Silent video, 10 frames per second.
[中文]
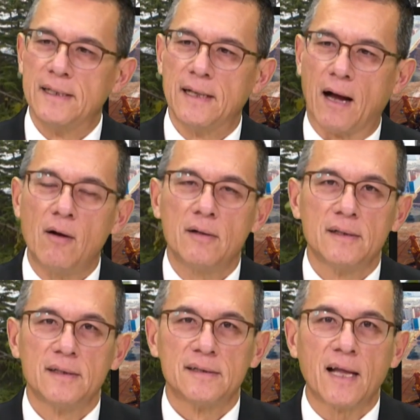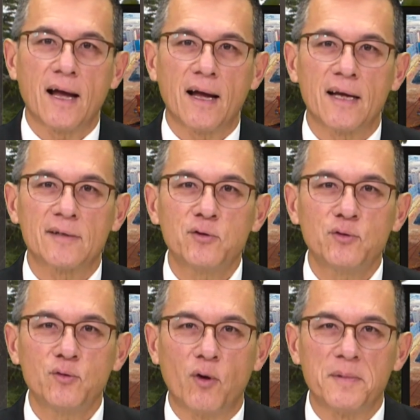好，那继
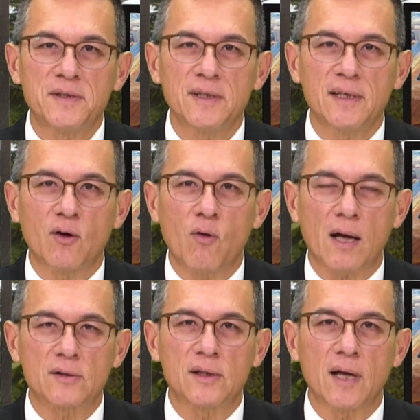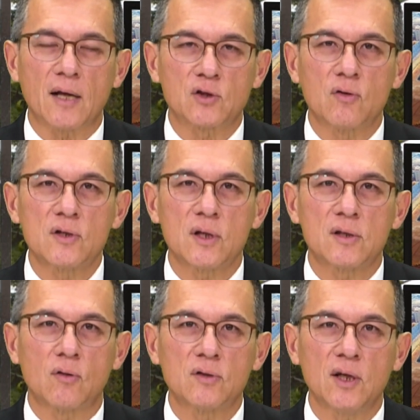续我们今天的话题啊，从
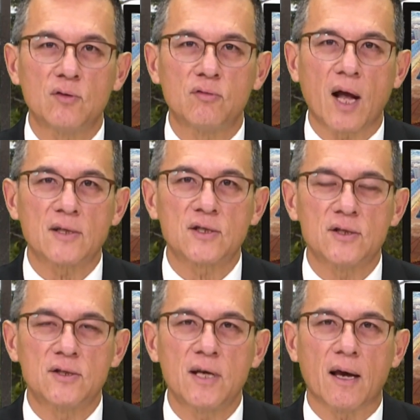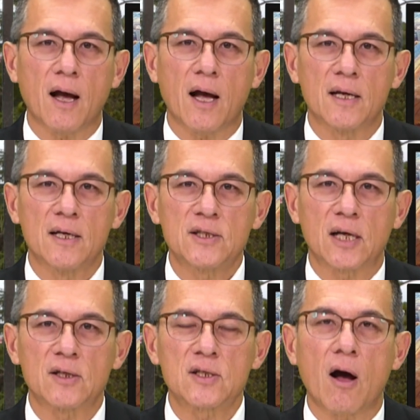从地图看世界哈，
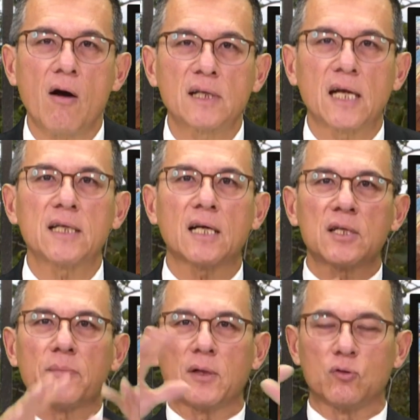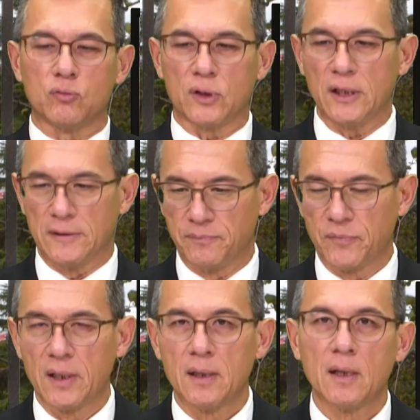讲的是澳大利亚这片土地。
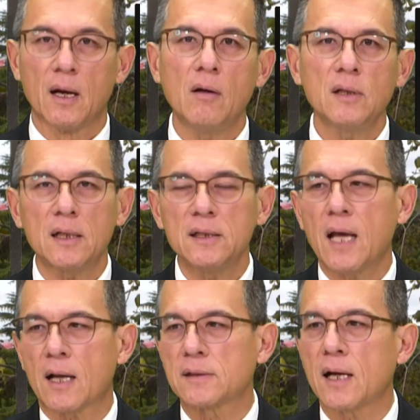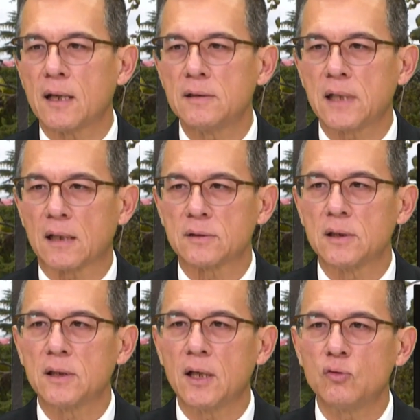澳大利亚当然讲
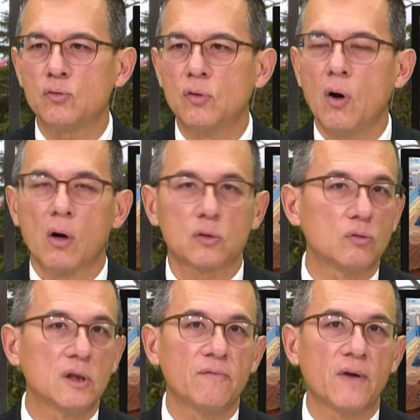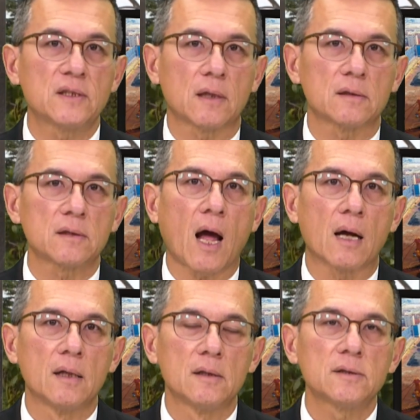得天独厚，土地非常的大。
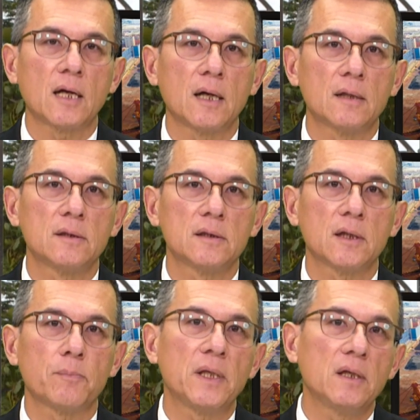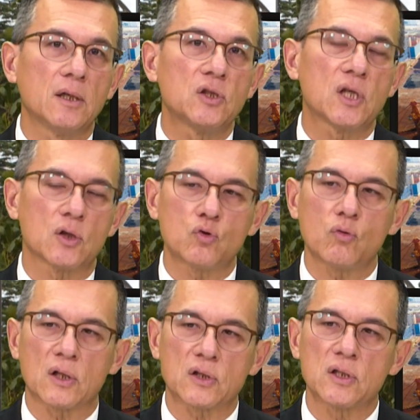当然呢，这个冰河结
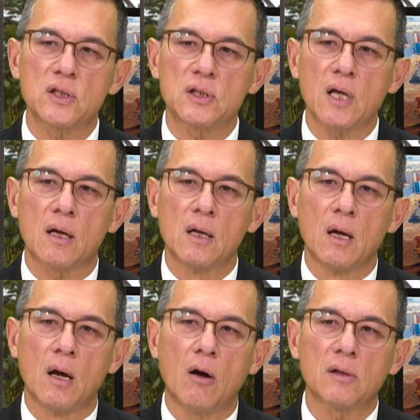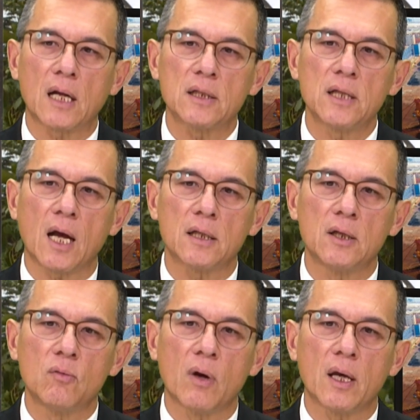束了。实际上，澳大利亚
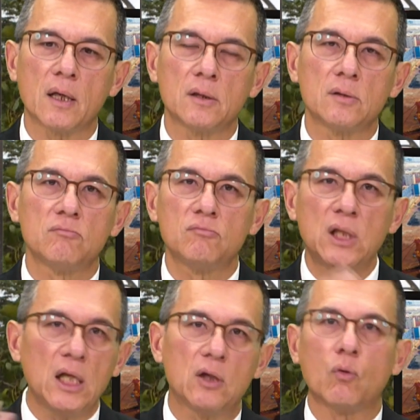因为地理